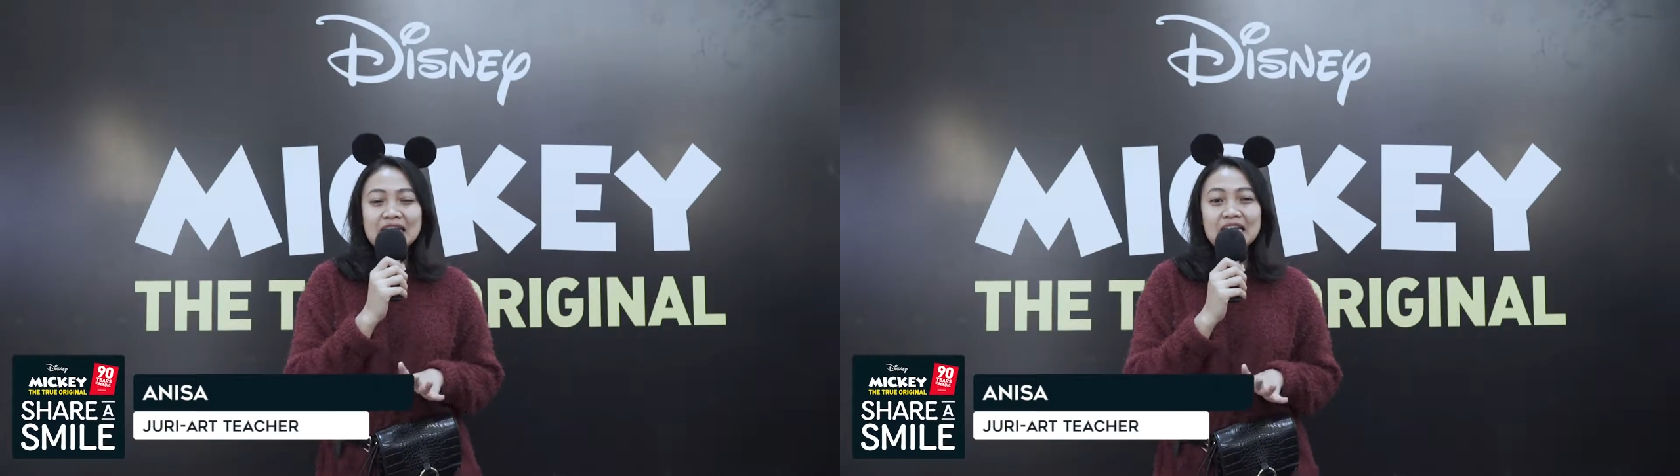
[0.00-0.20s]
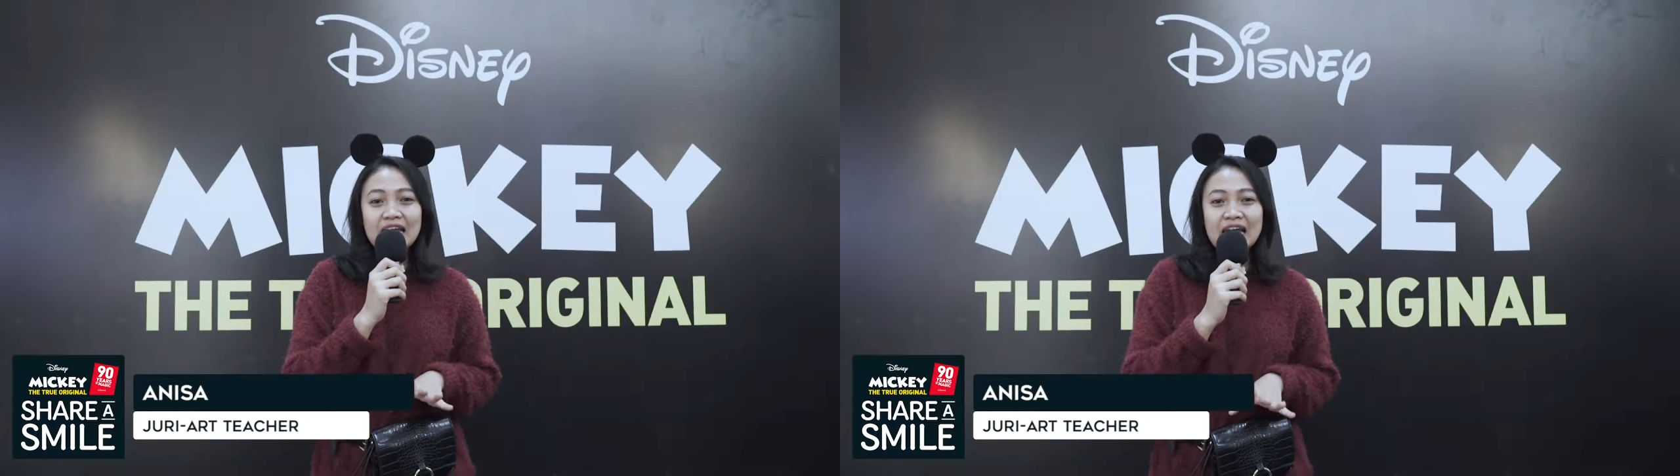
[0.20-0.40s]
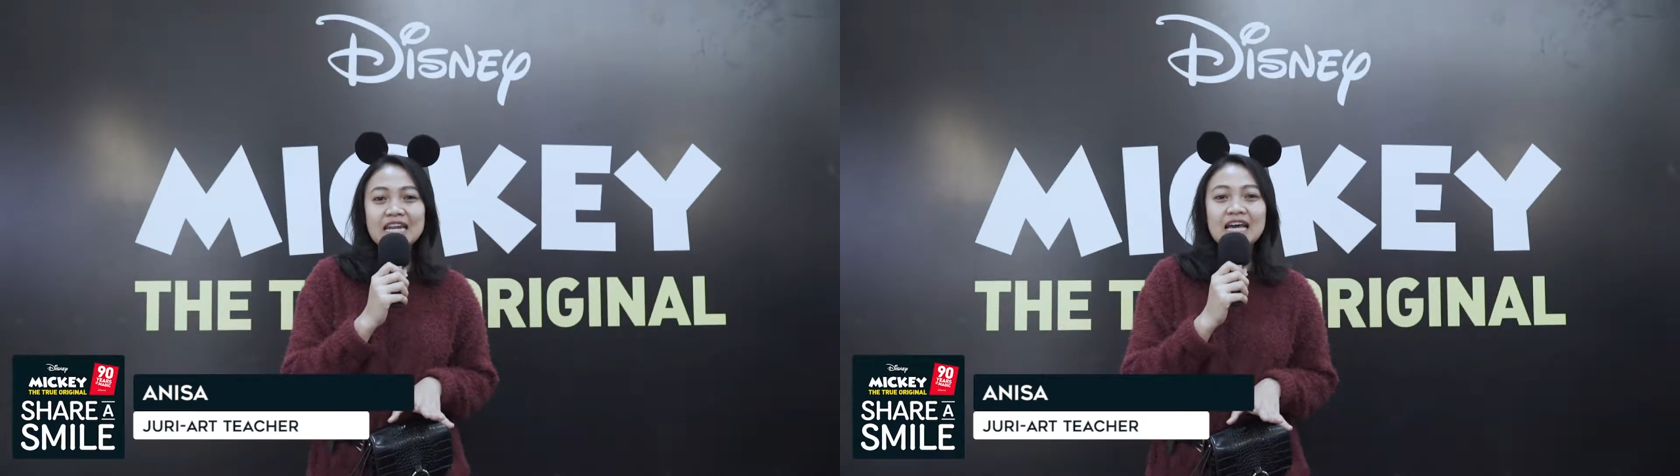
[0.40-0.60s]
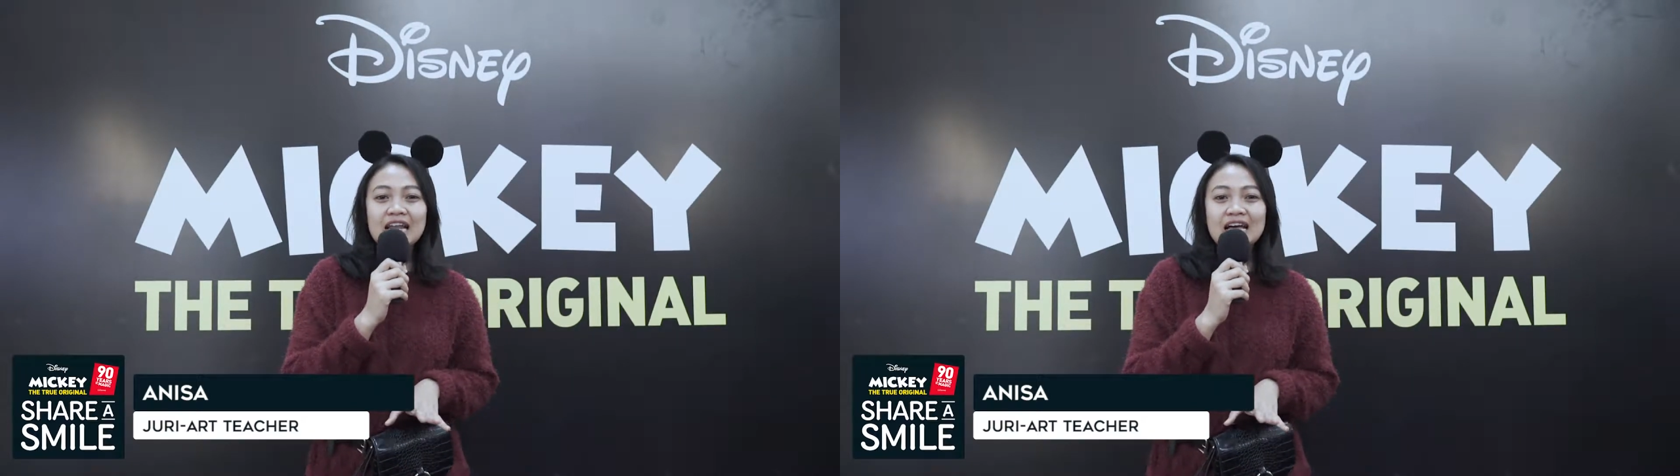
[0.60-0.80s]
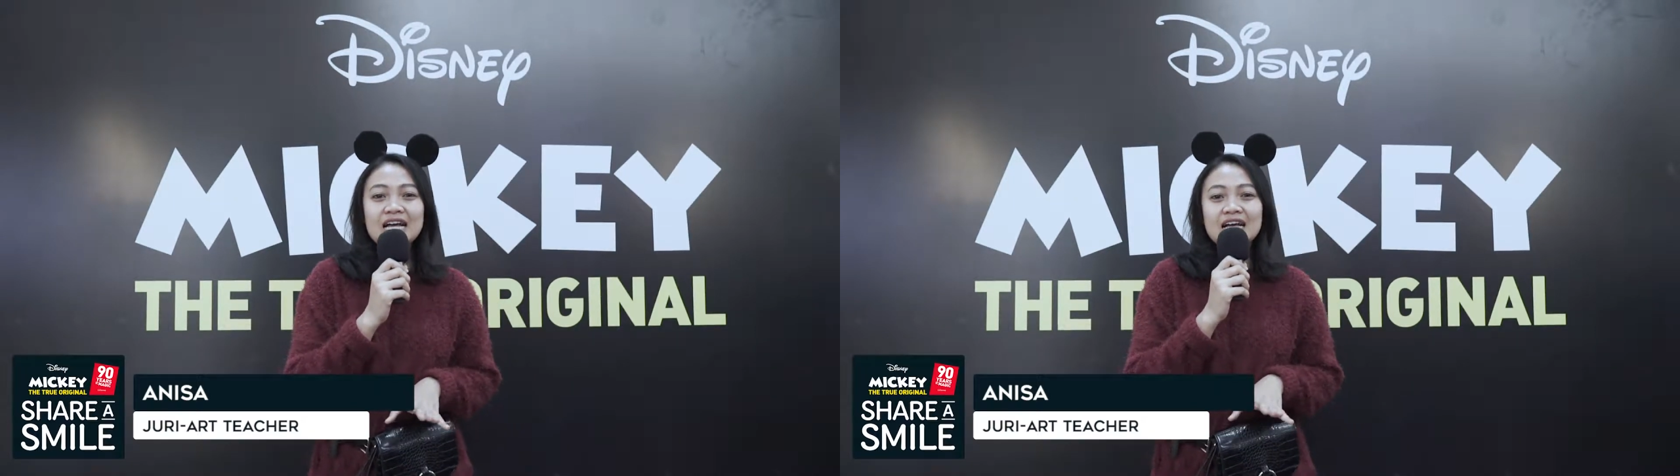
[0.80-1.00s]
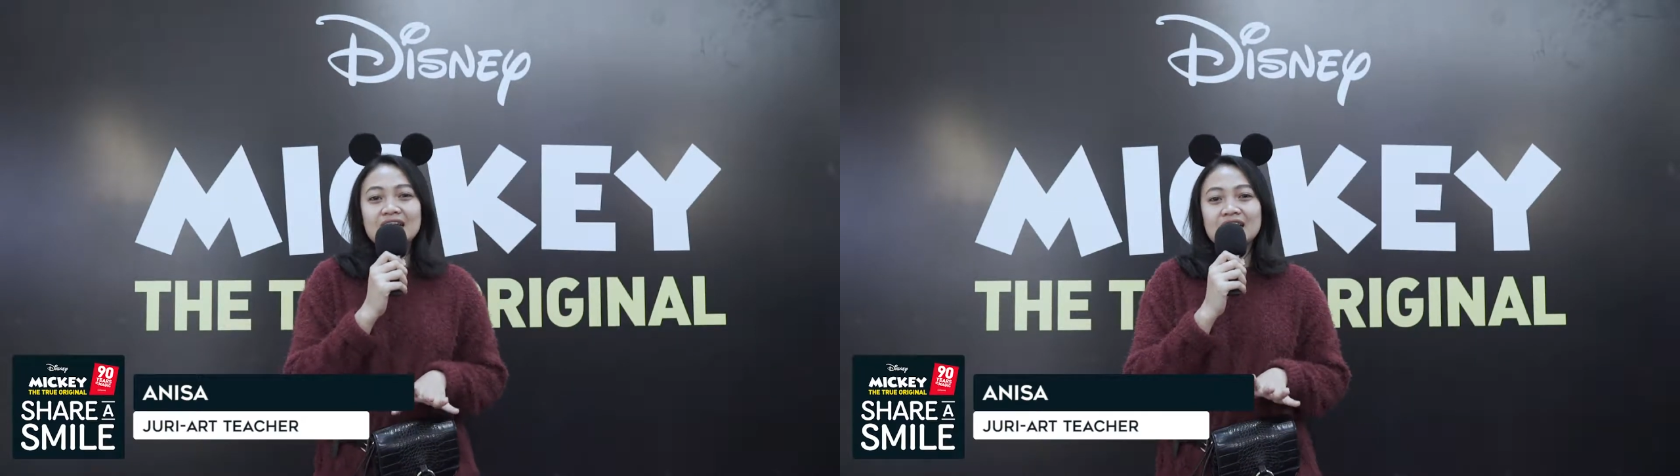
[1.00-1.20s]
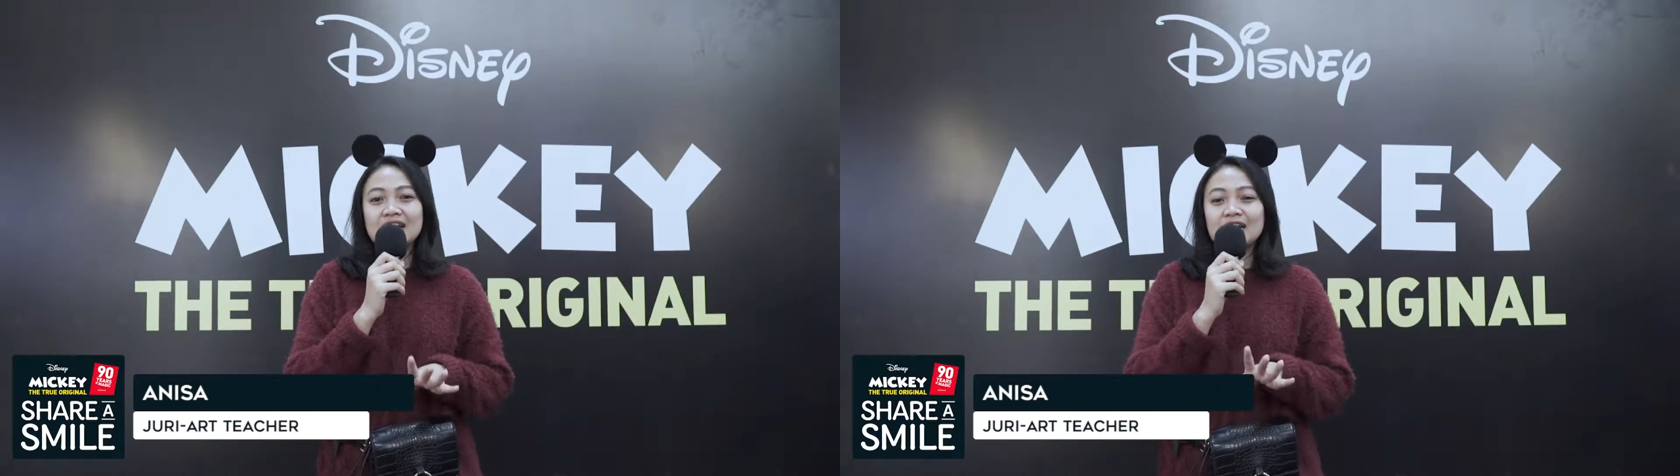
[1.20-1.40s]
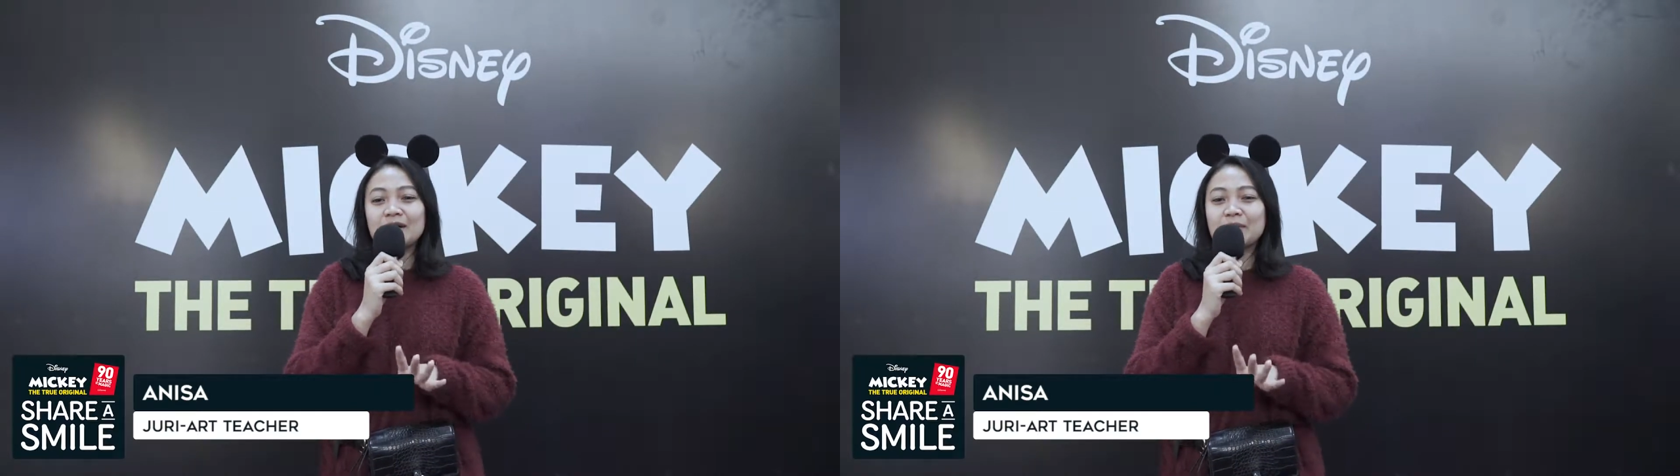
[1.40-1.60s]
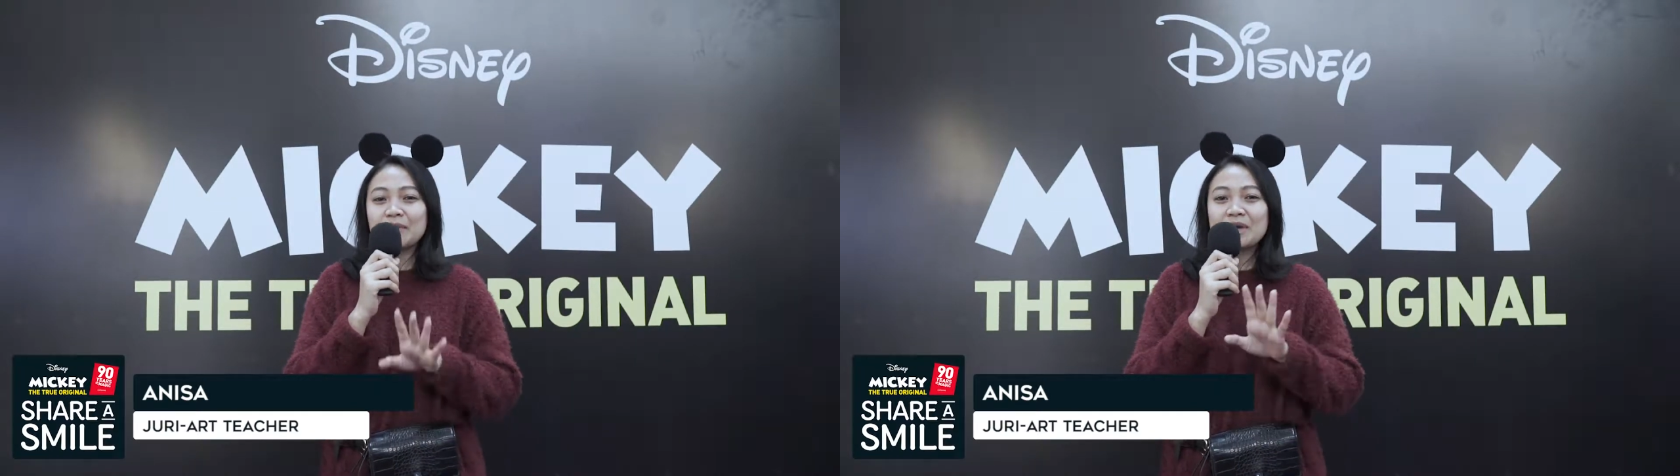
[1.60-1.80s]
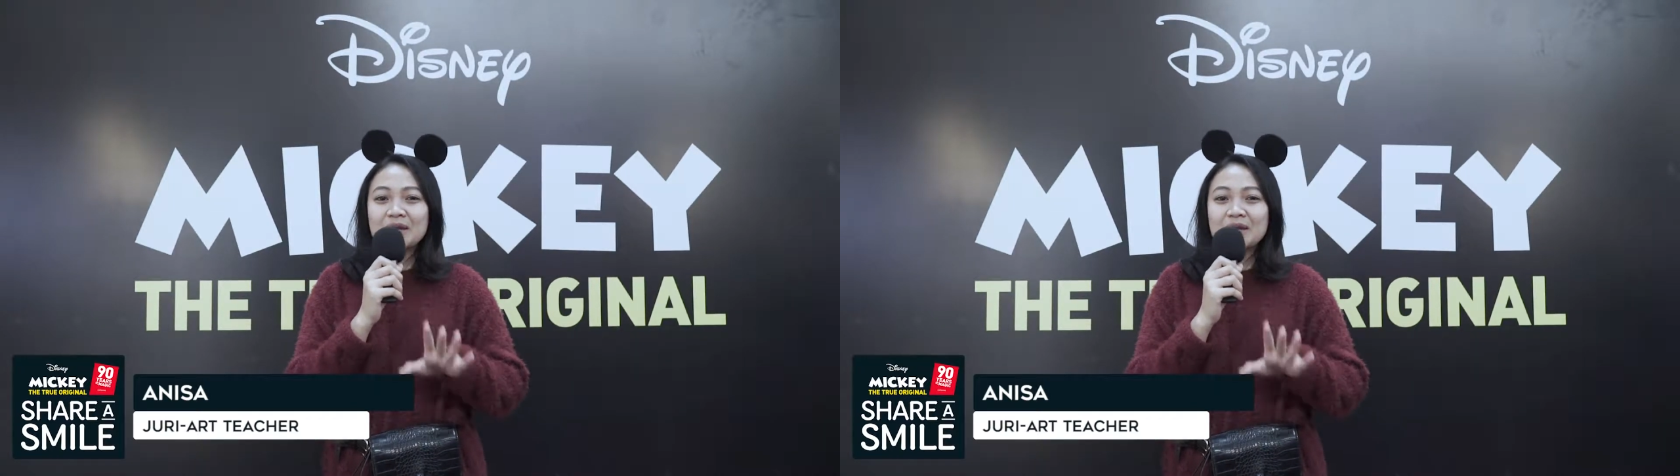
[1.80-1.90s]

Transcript: yang dinilai adalah um,